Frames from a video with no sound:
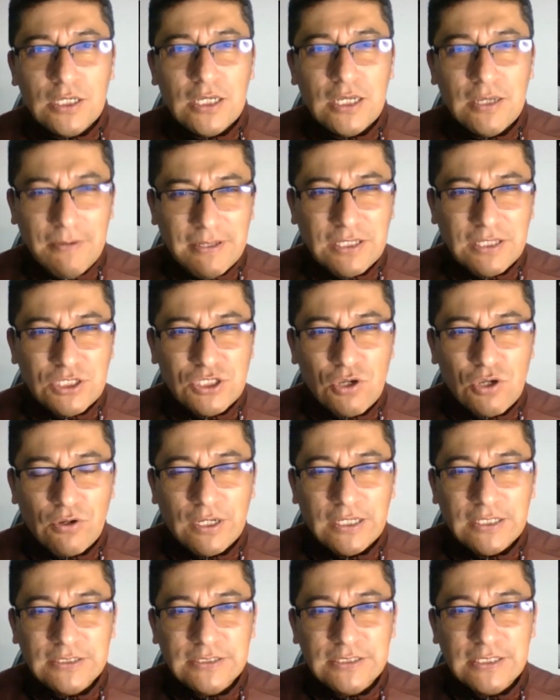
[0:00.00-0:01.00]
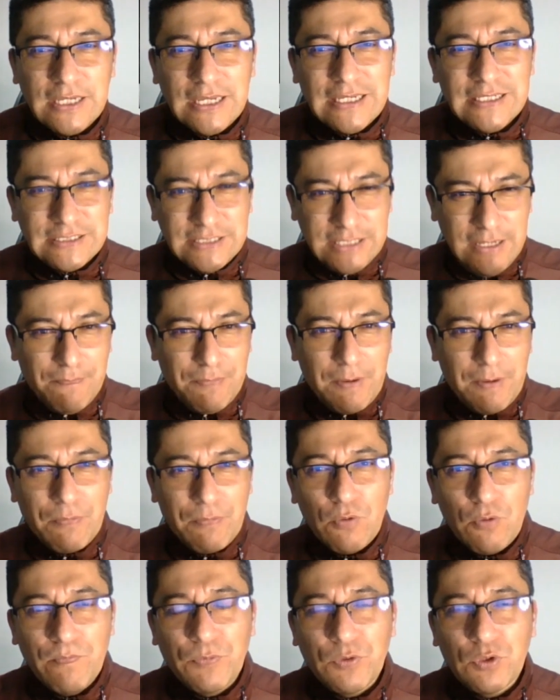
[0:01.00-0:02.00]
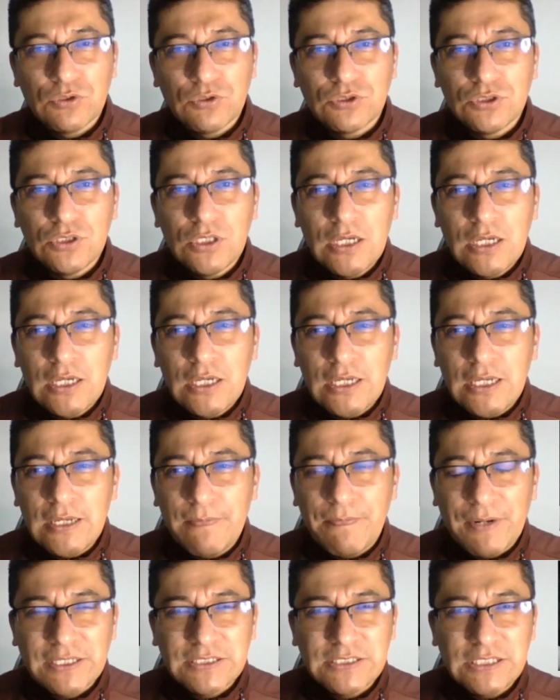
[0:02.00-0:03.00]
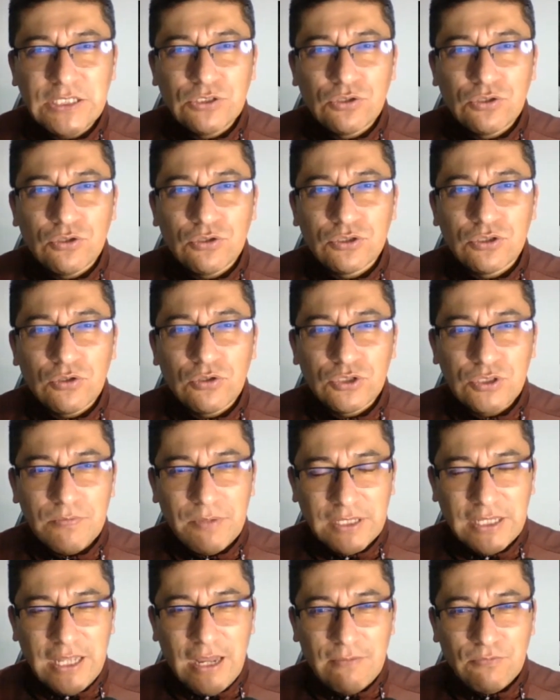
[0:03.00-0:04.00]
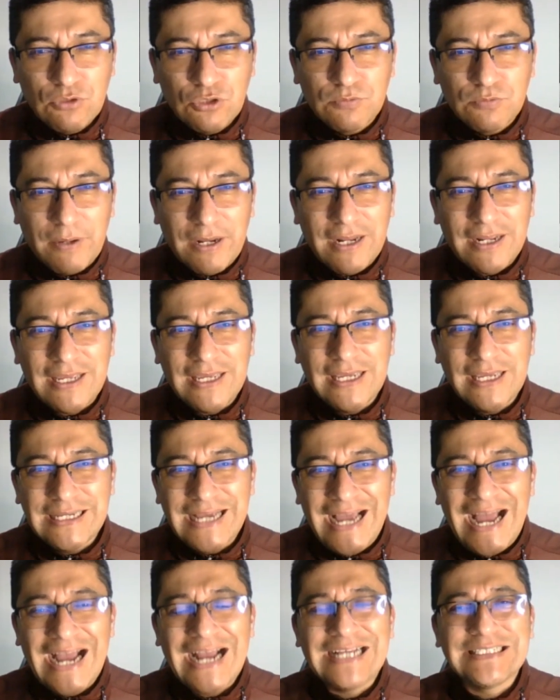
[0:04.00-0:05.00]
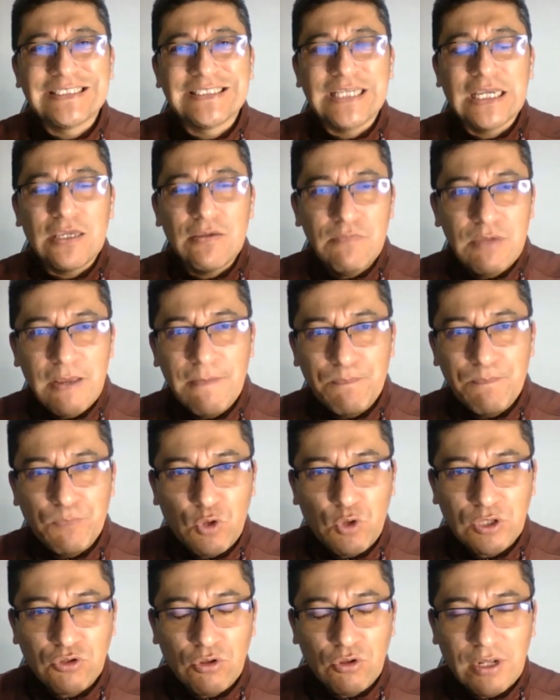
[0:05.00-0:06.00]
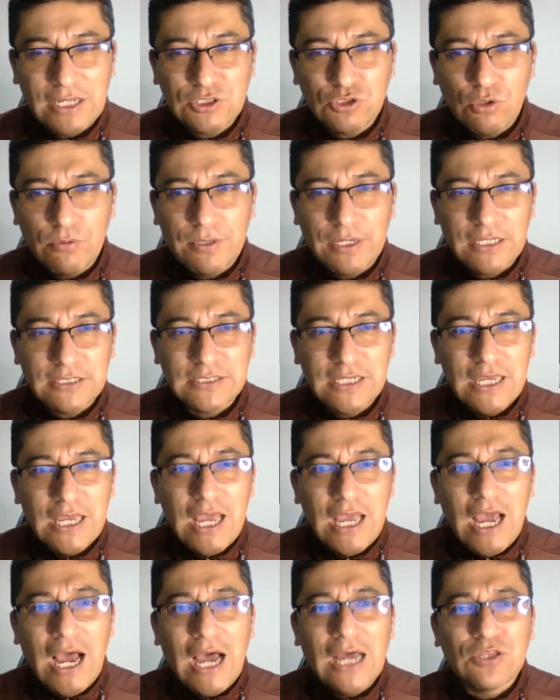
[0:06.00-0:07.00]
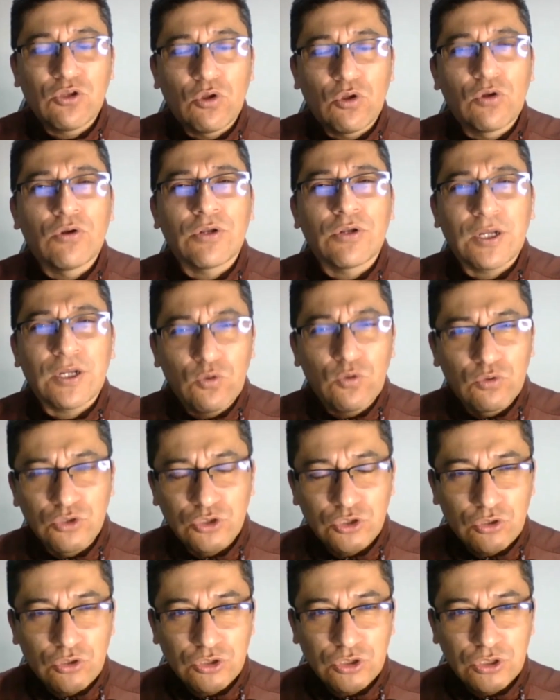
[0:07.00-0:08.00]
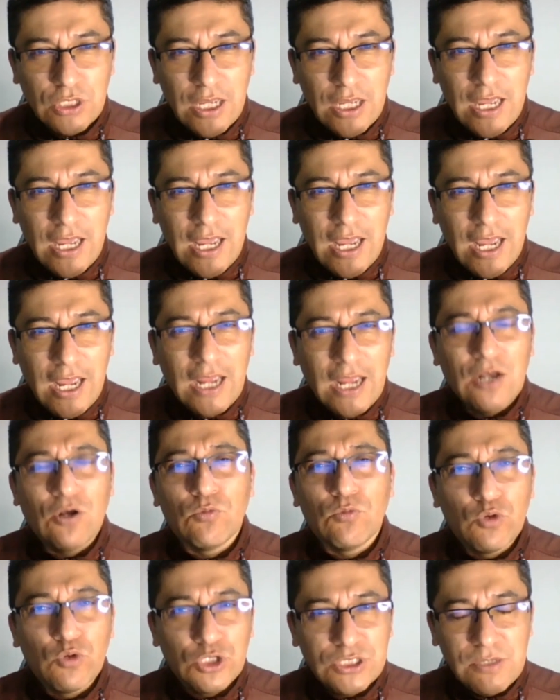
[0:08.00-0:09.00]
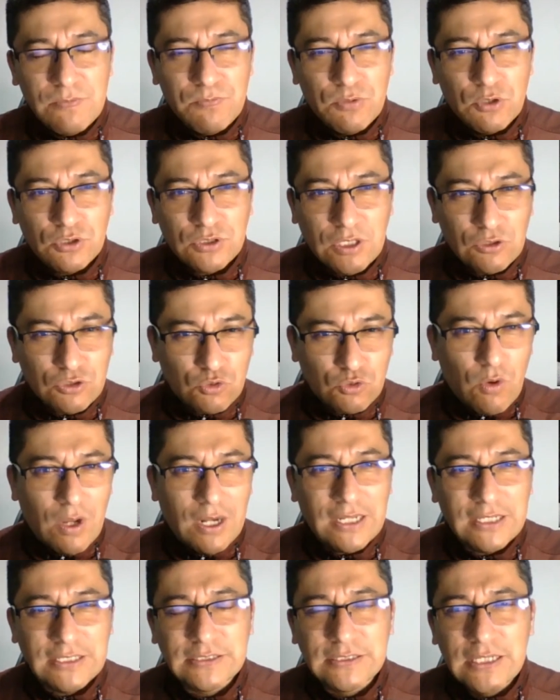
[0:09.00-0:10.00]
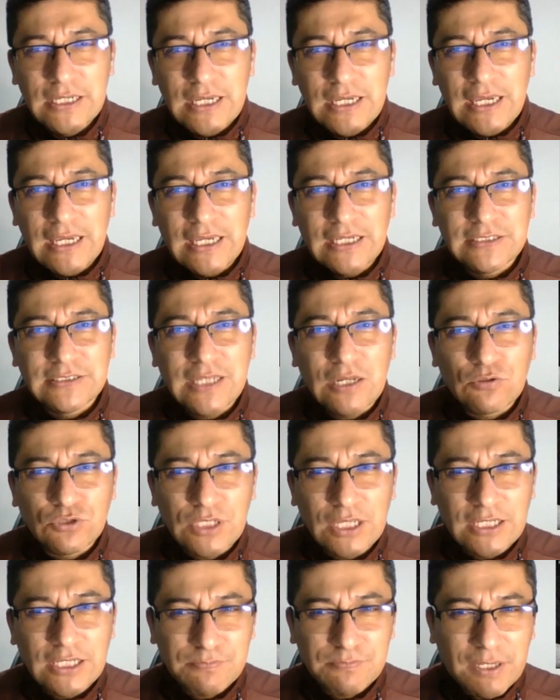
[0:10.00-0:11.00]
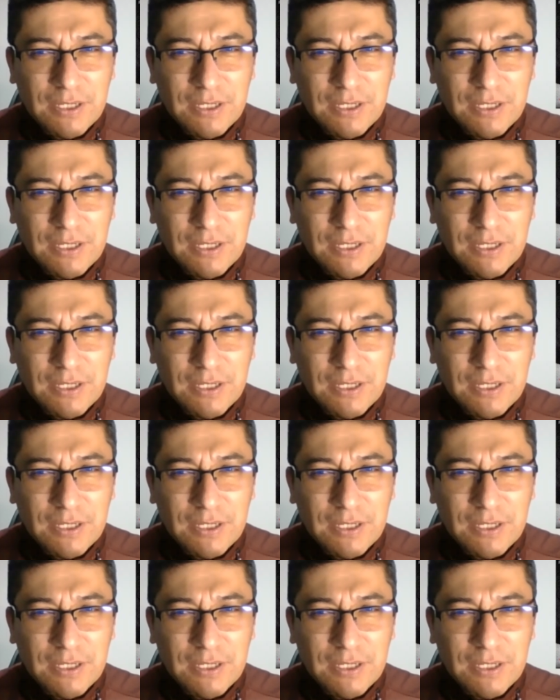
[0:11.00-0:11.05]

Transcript: y bendiciones, siempre prontos y precisos, los invitamos para que hagan seguimiento a todas las obras, a todos los recursos en los municipios a los cuales están ustedes